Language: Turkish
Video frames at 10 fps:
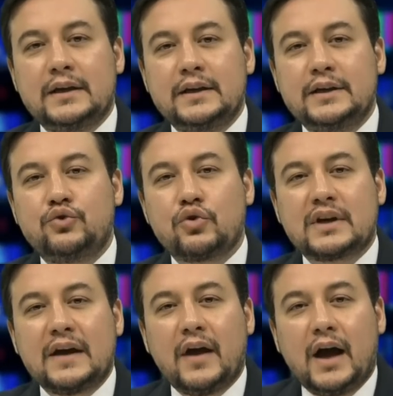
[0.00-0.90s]
E,
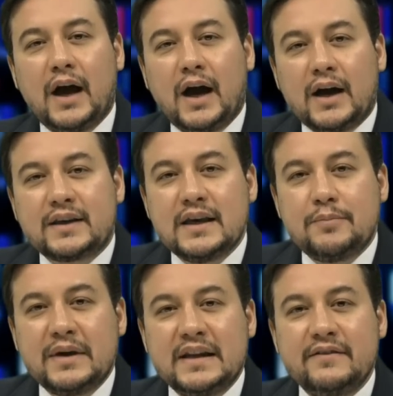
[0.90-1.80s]
Türkan
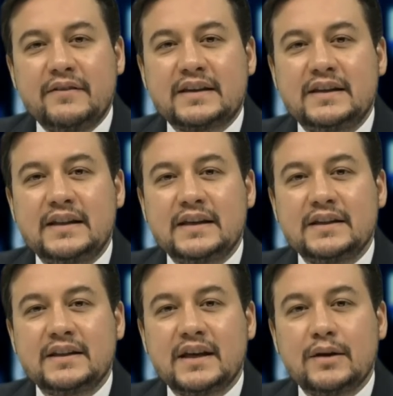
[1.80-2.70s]
AKP'li
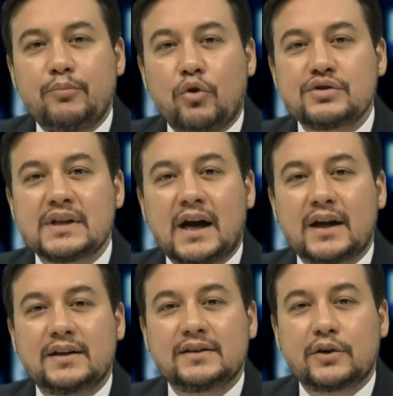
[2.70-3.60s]
vekillerin de Bozdağ
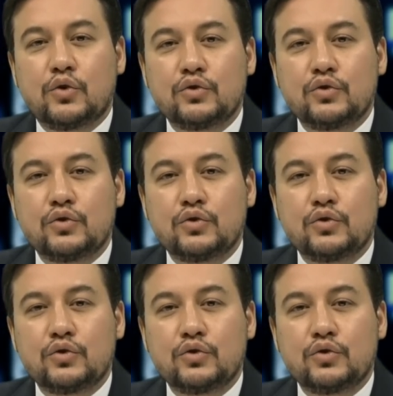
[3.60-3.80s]
hakkında